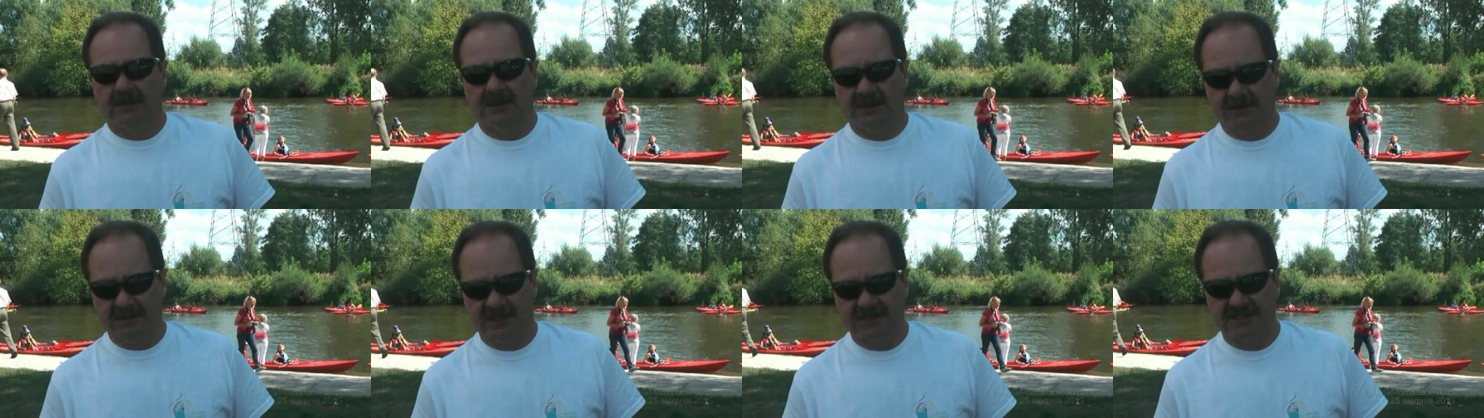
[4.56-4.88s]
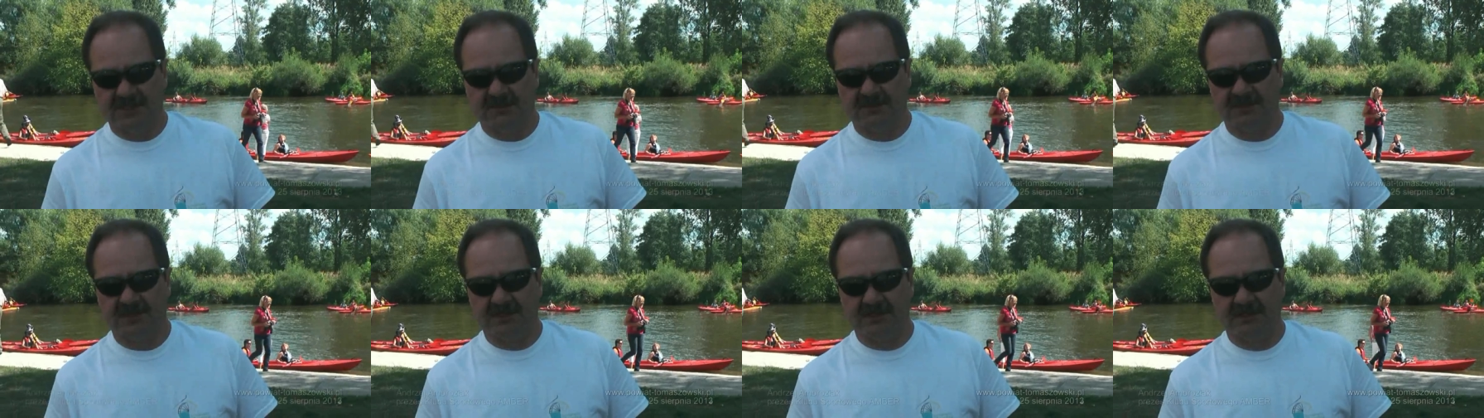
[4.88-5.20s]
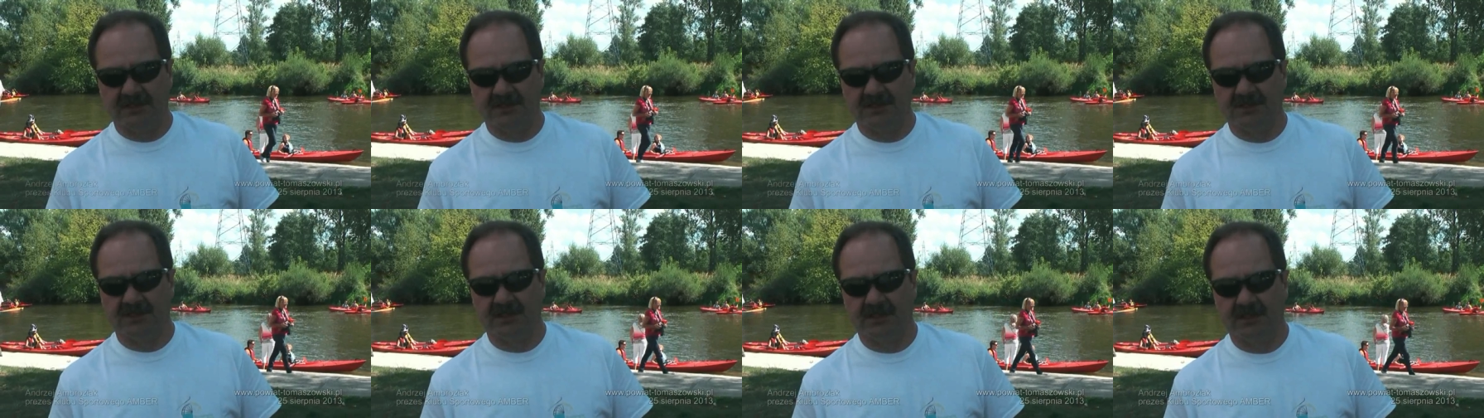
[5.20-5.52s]
Zapraszam
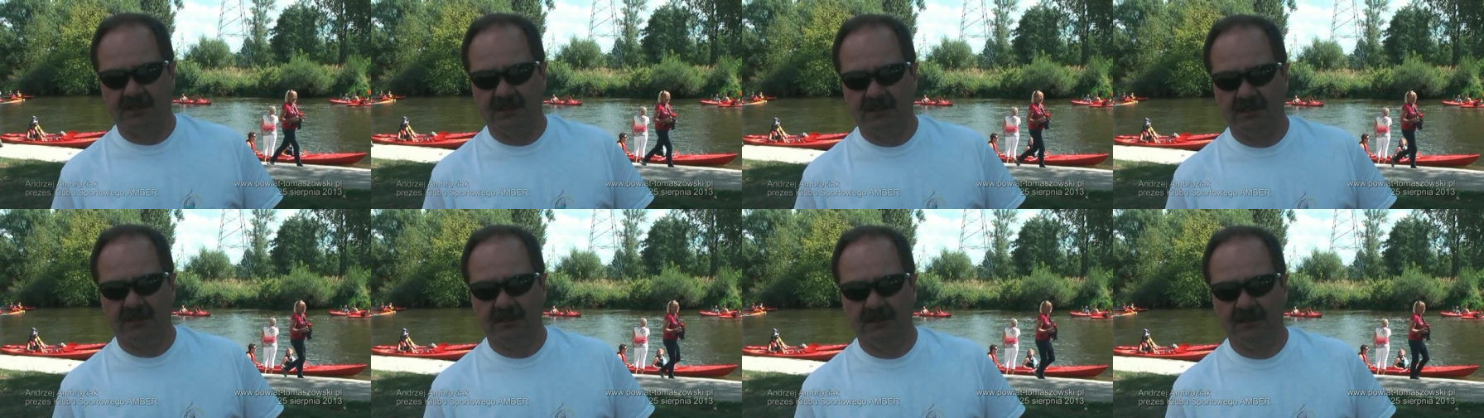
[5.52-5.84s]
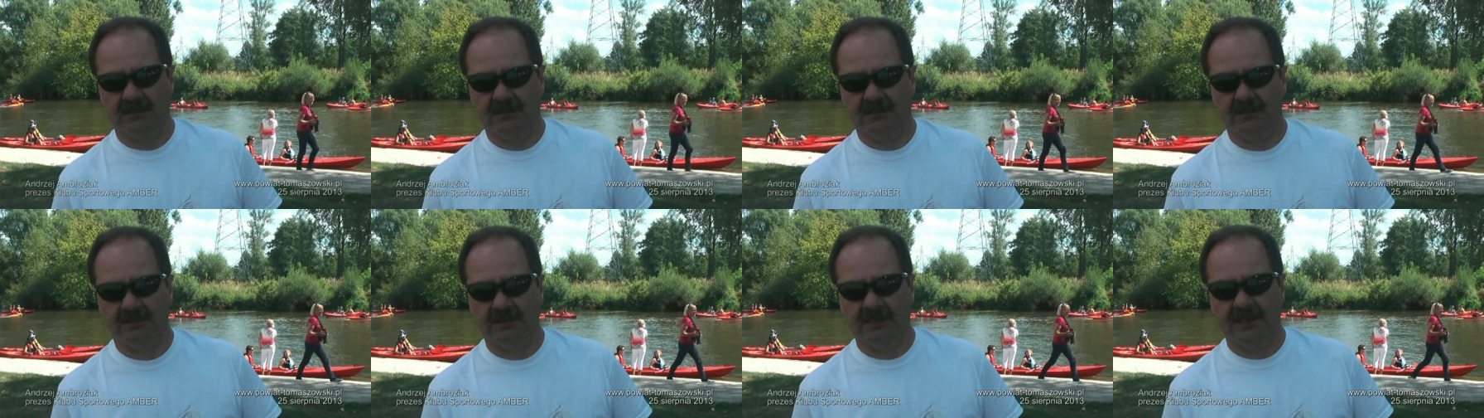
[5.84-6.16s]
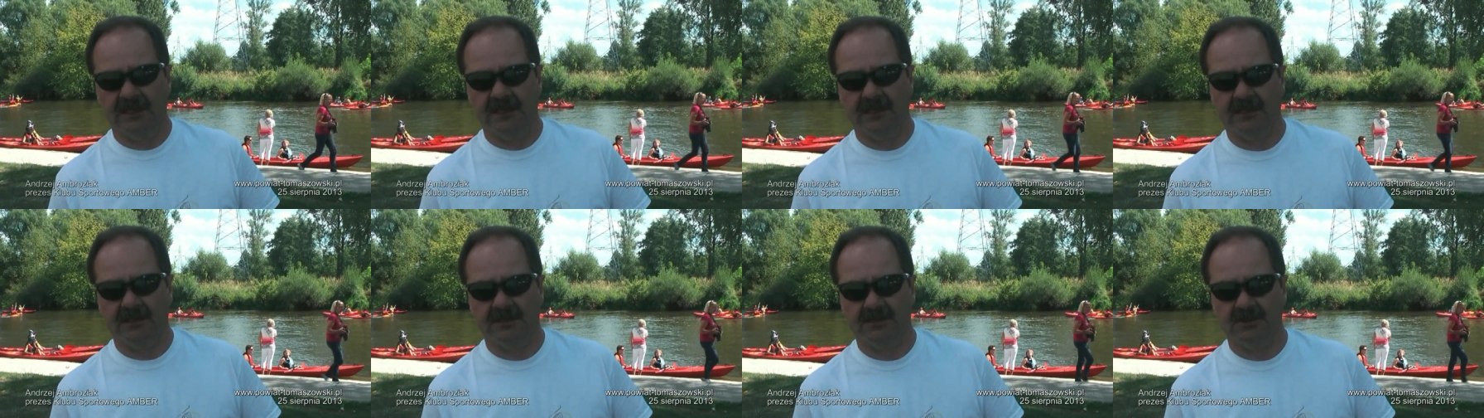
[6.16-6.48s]
serdecznie
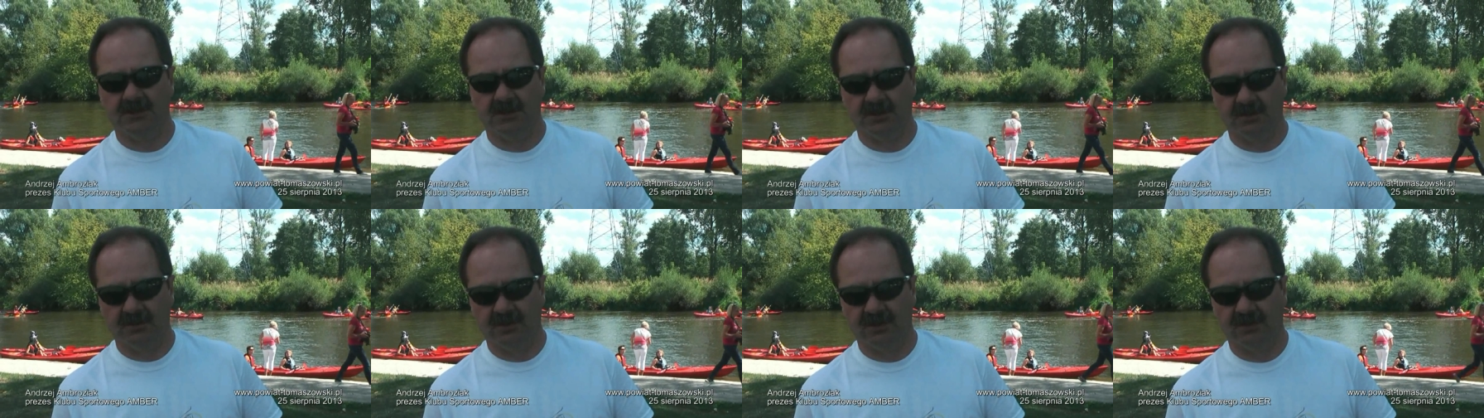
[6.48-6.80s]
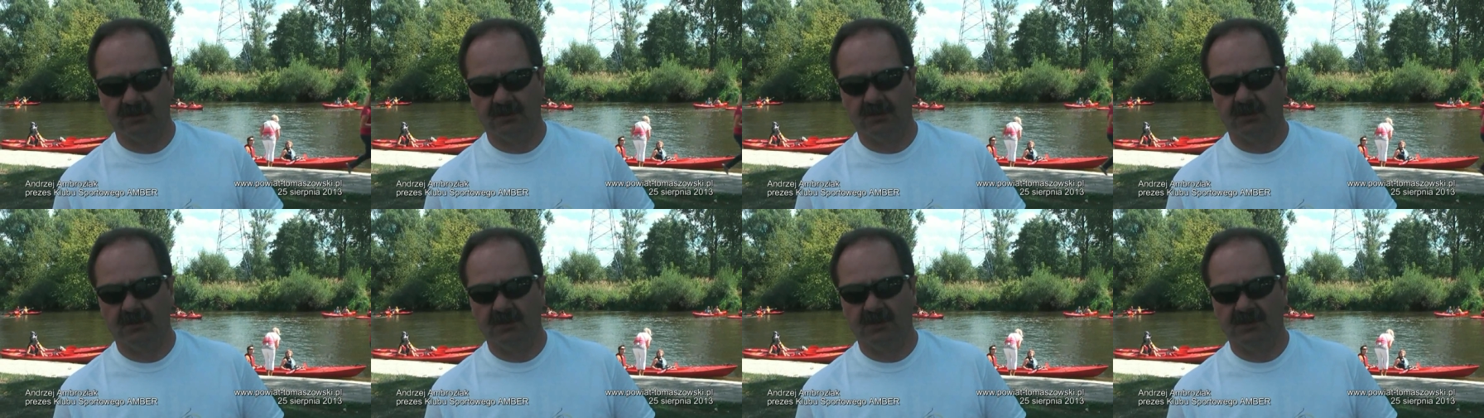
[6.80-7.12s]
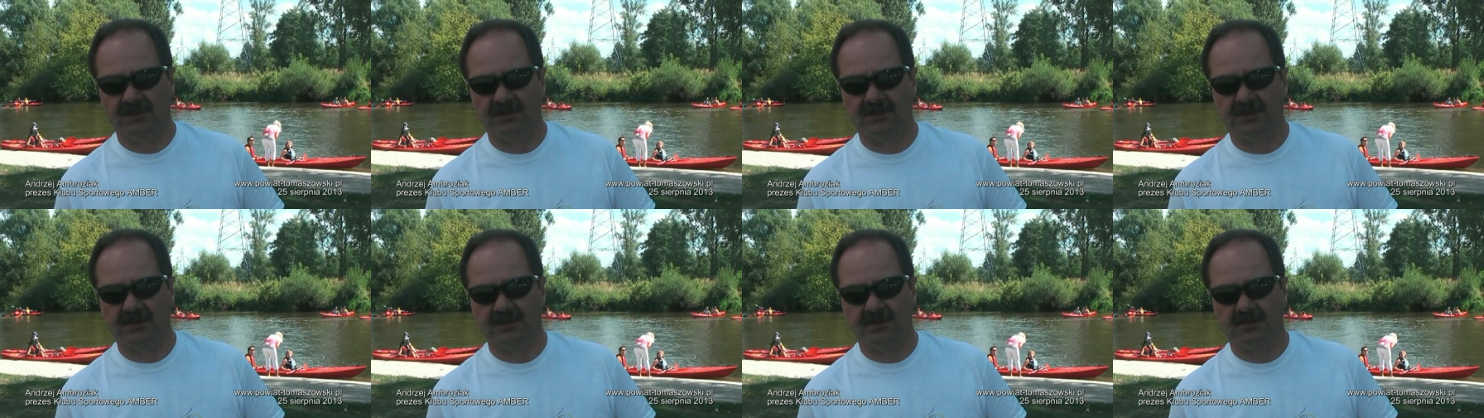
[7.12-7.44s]
na siódmy
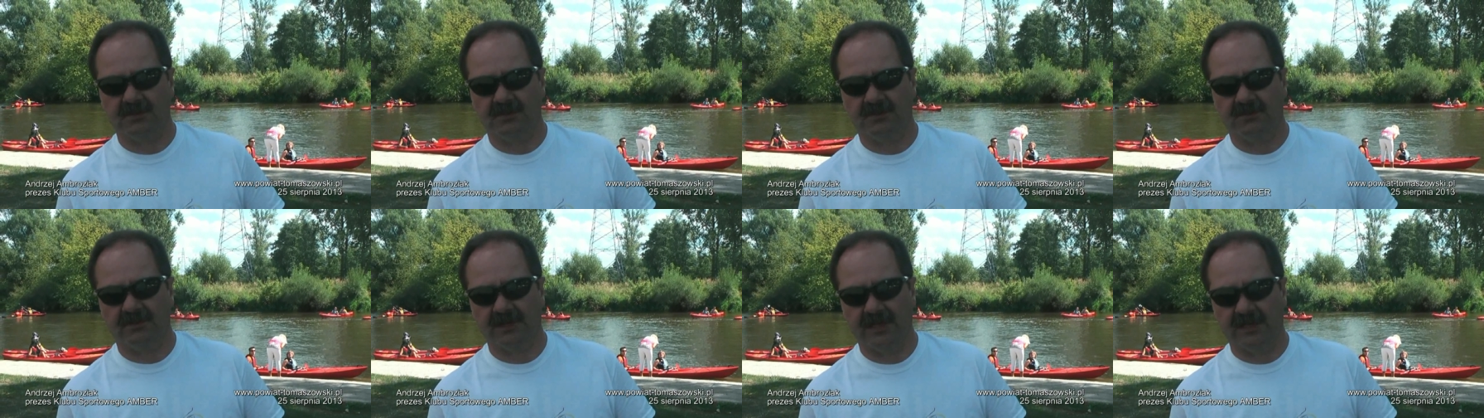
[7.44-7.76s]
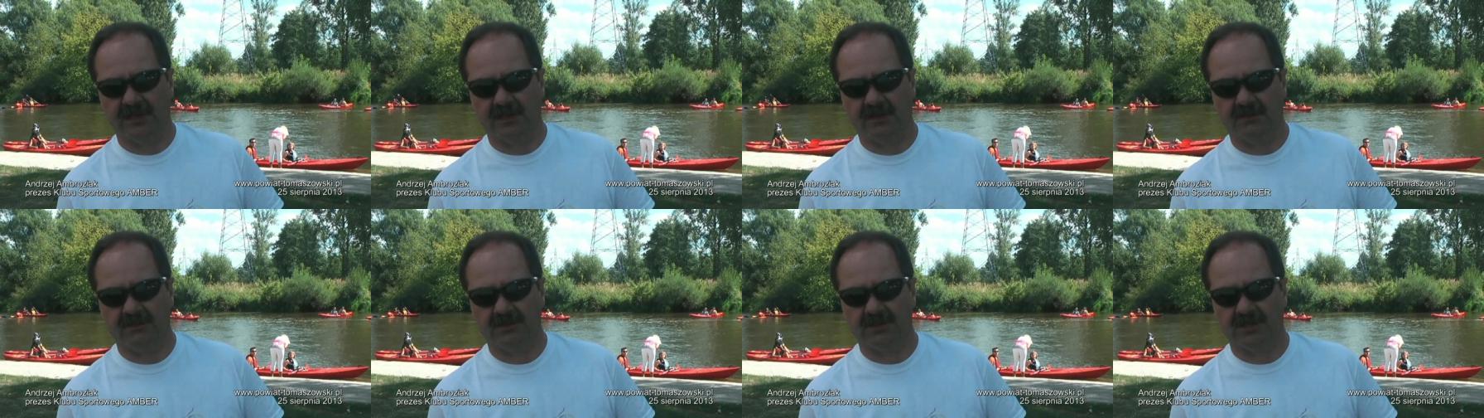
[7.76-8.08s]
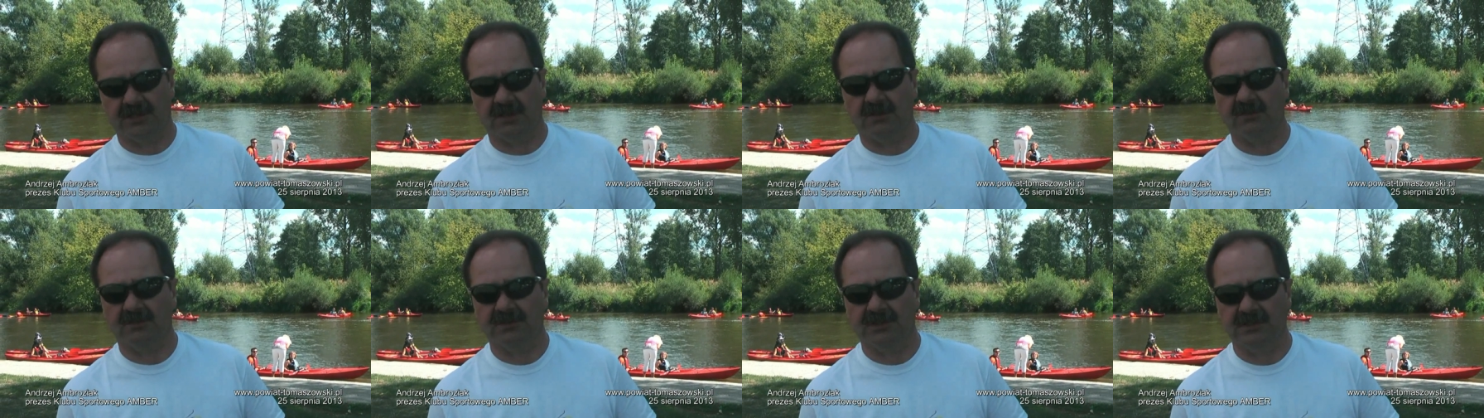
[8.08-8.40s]
ogólnopolski spływ
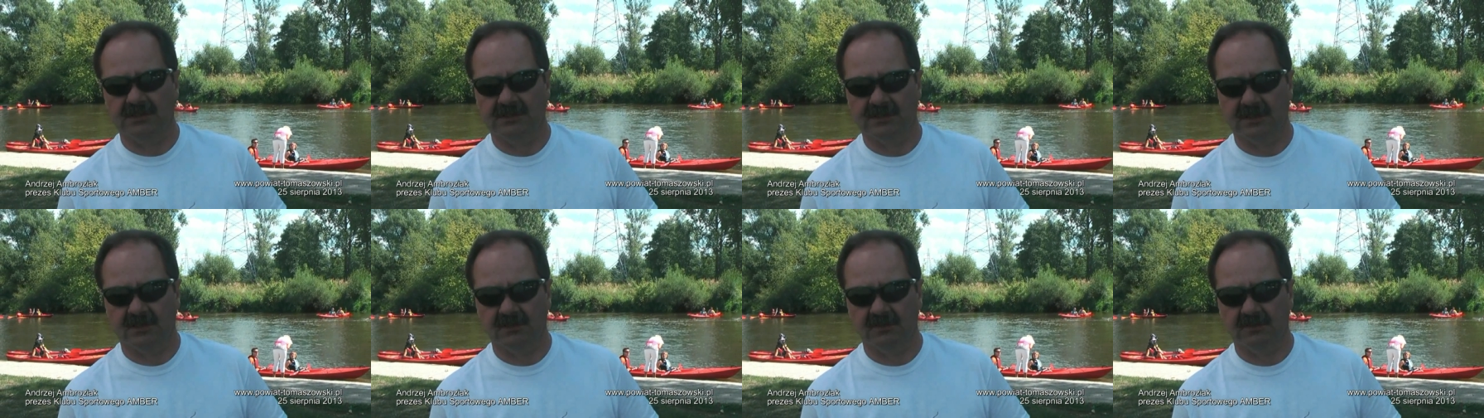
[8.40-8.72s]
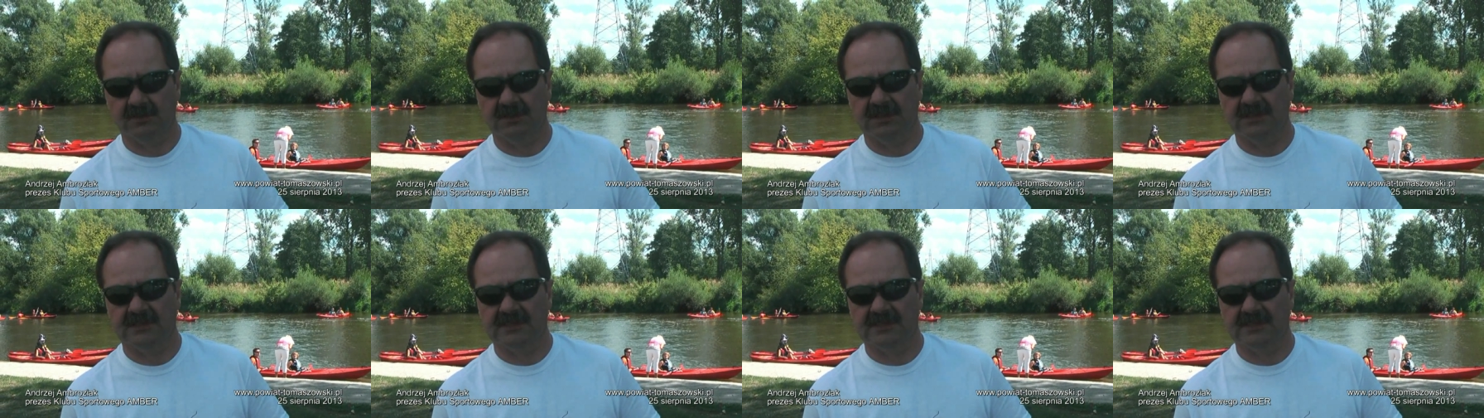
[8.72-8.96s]
kajakowy rzeką Pilicą,